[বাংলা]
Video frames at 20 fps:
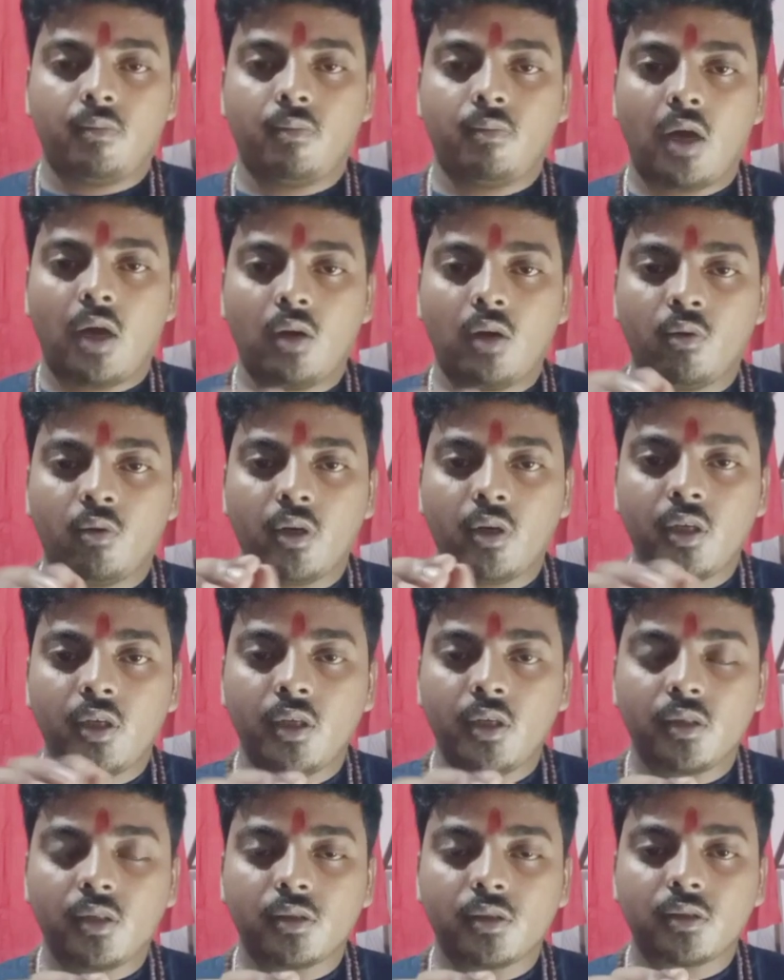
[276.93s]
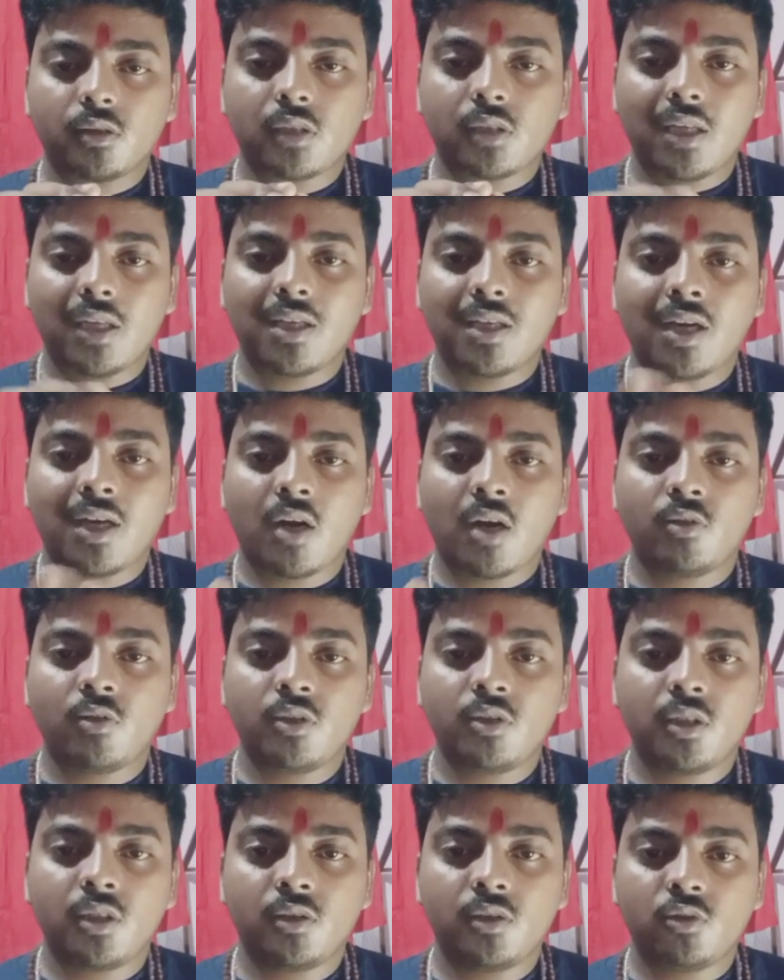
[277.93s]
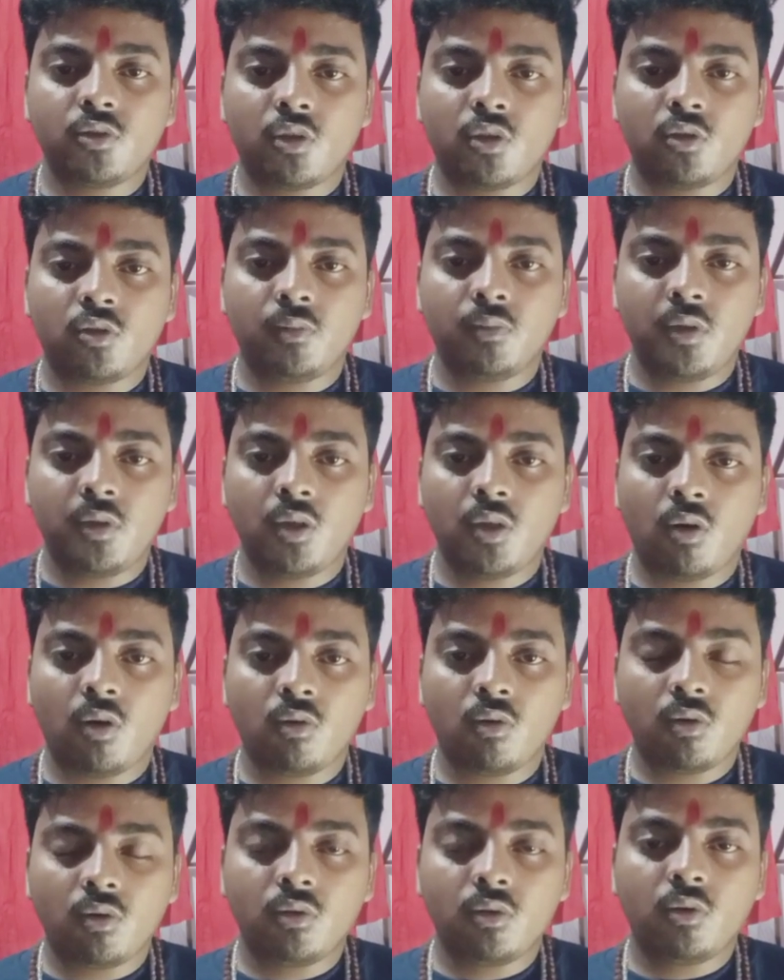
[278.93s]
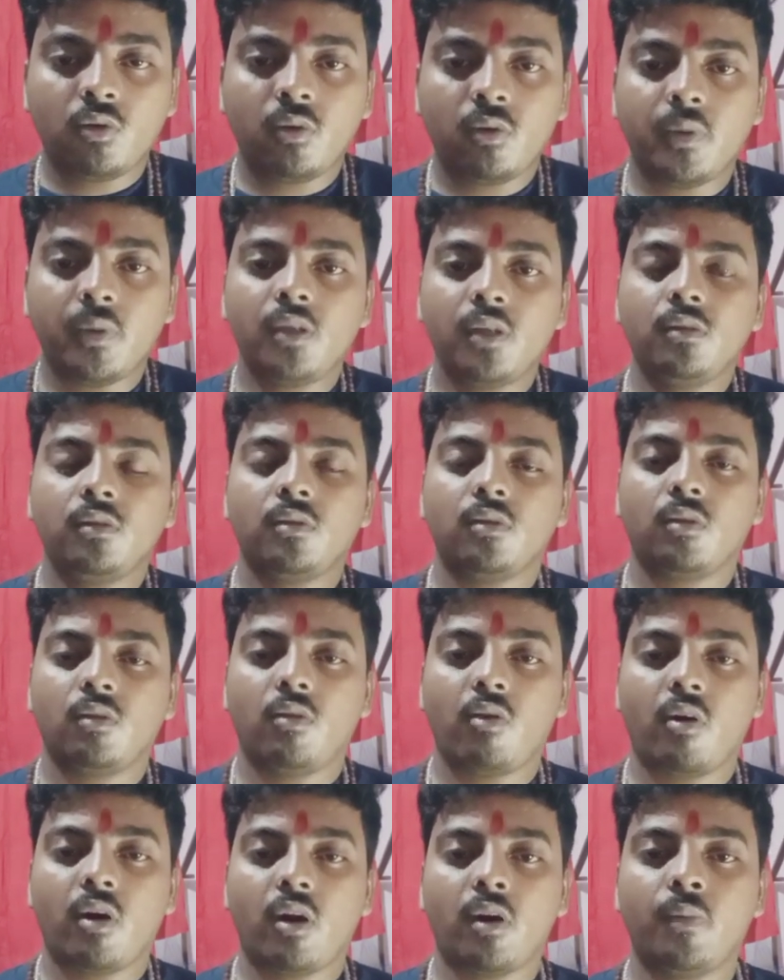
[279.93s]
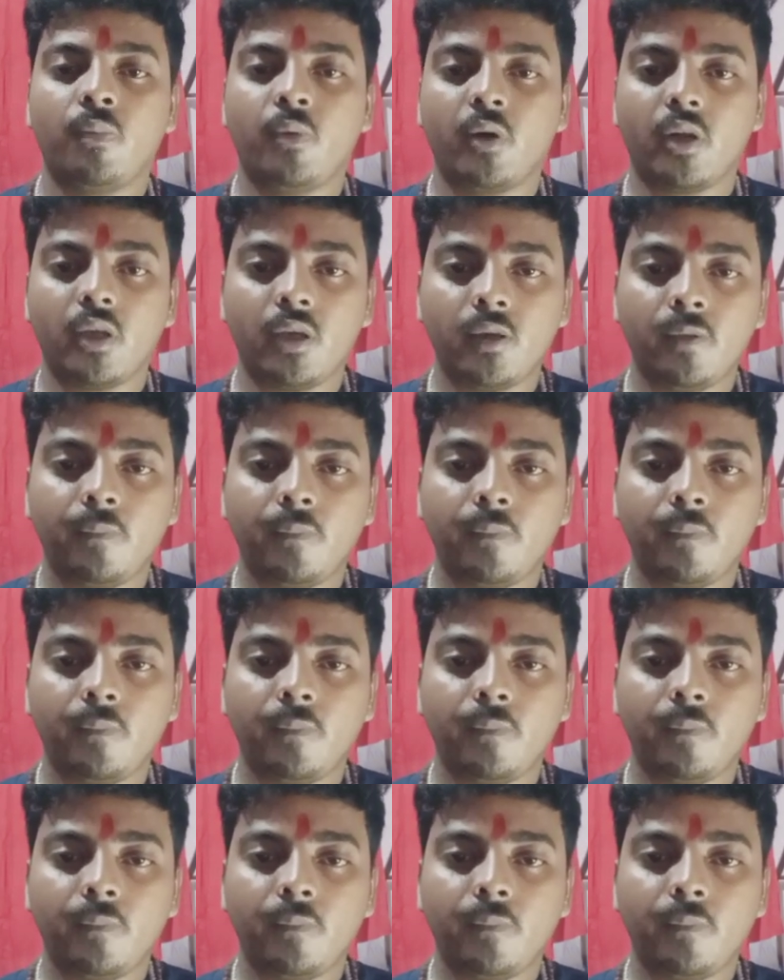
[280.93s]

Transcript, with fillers: ভালো করে সাদা কাগজে যন্তমটি অঙ্কন করবেন করার পরে